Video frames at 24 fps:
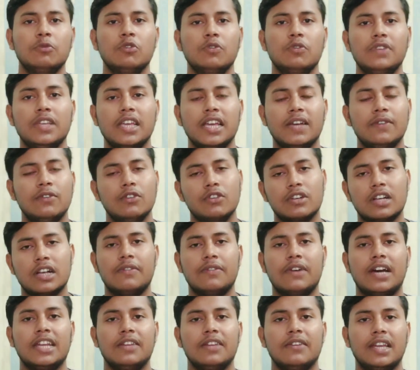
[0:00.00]
मूवी है वो
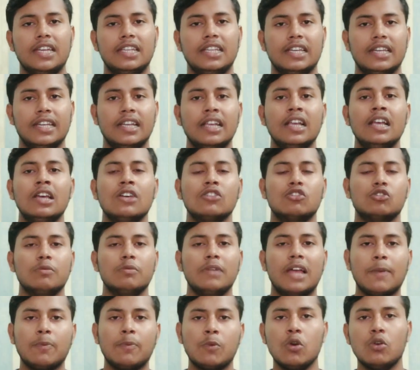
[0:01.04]
कब आने वाली है सो
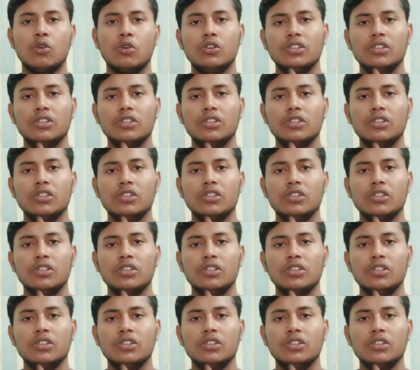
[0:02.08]
मैं आपको